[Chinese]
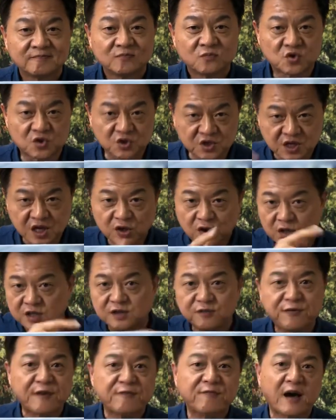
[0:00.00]
直接就已
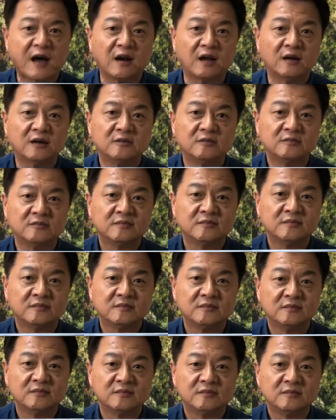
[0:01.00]
经犯法了，
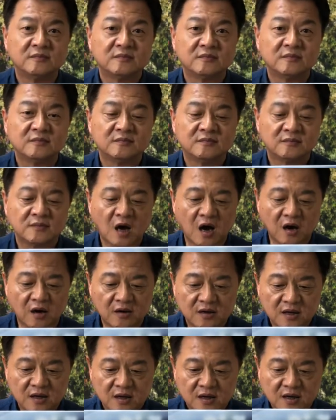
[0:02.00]
啊，
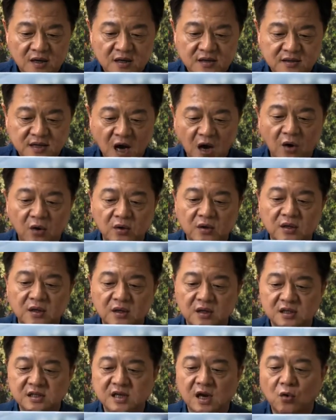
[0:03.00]
然后
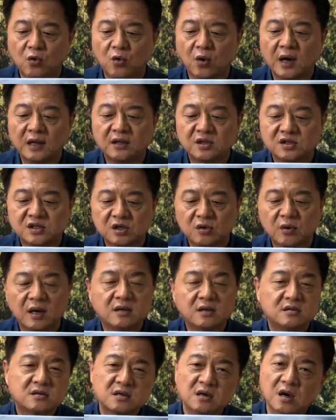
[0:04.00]
影响国安的机
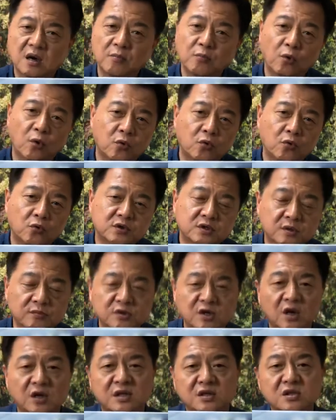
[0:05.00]
关，这个很模糊，什么
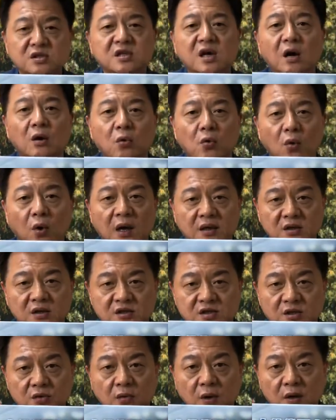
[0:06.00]
叫影响国安的
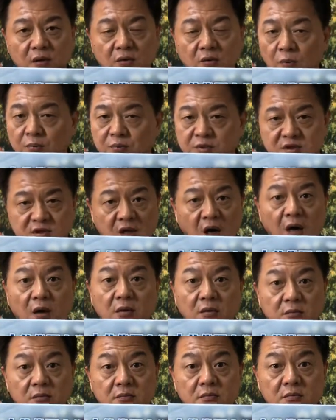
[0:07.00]
机关，我不知道。
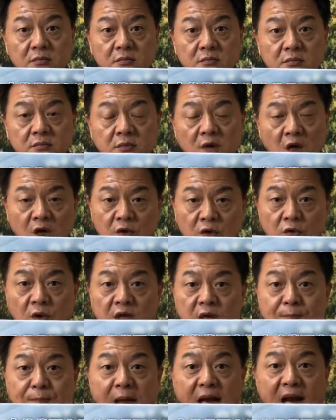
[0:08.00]
因为
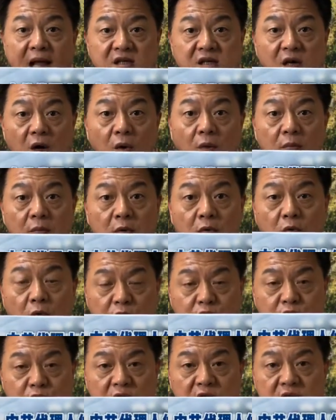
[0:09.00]
一般来讲，我们过
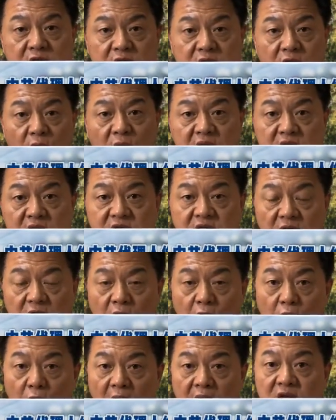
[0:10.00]
去认为影响到
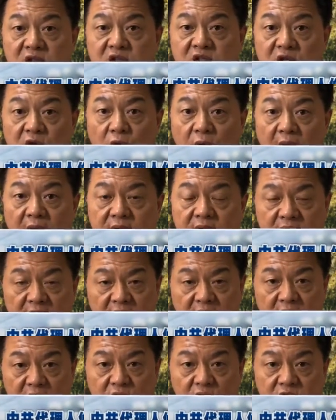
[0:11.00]
国安的机关，应
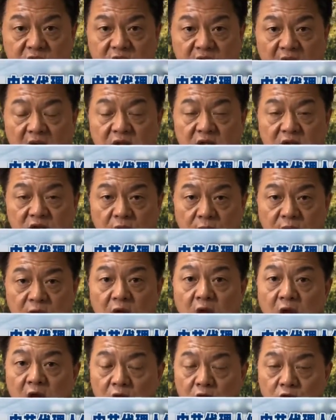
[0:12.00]
该就是他的什么
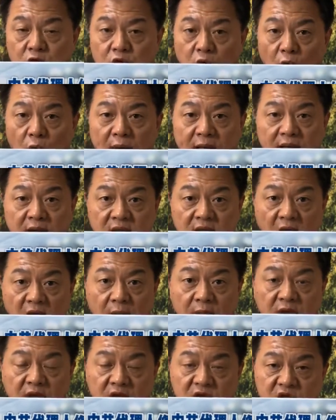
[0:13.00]
所谓的他
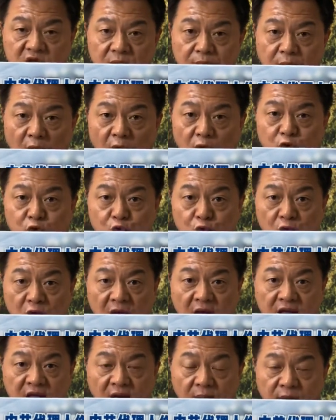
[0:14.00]
们的情报局
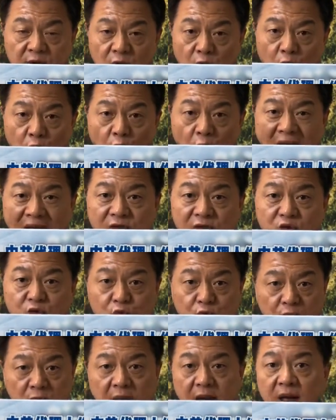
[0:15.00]
啦，他们的国安
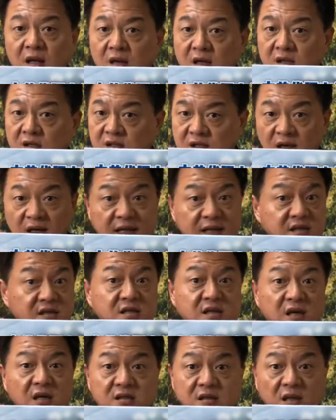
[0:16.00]
局啦，像类似
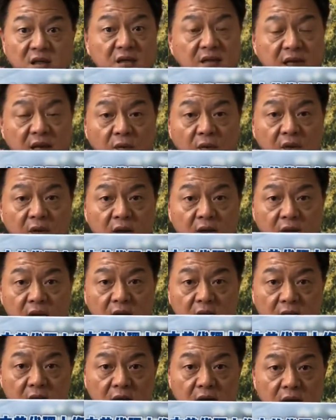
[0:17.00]
像这样的单位，
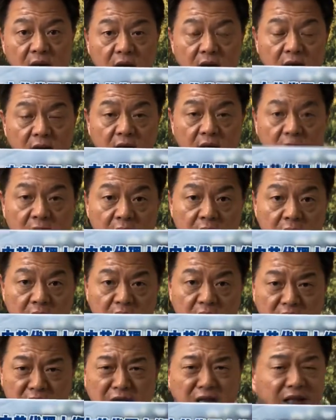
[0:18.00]

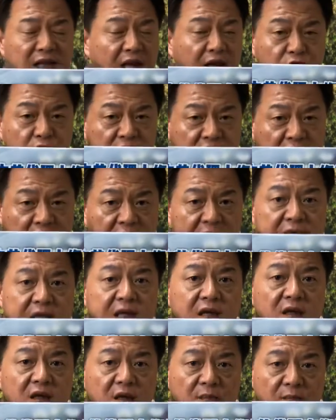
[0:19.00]
你很难去定
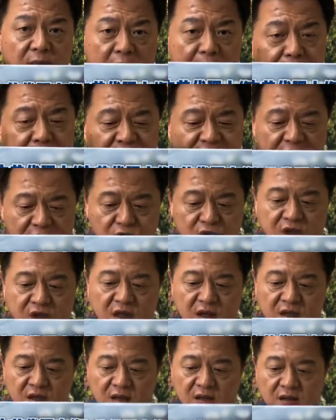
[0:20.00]
义，你没办法去定
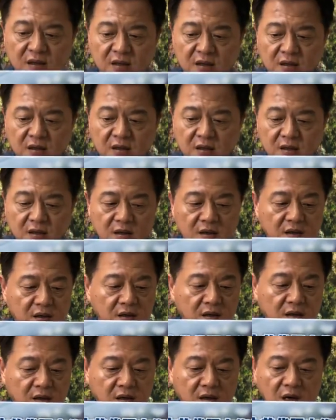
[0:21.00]
义，
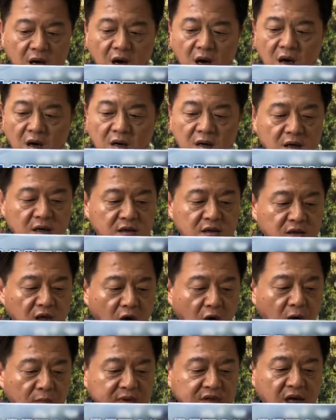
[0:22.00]
啊，然
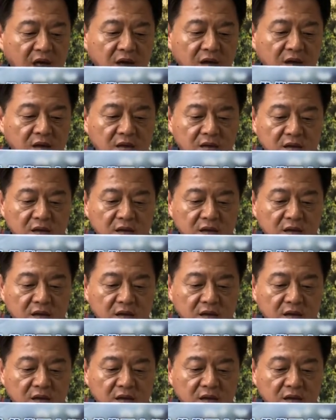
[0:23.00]
后后面讲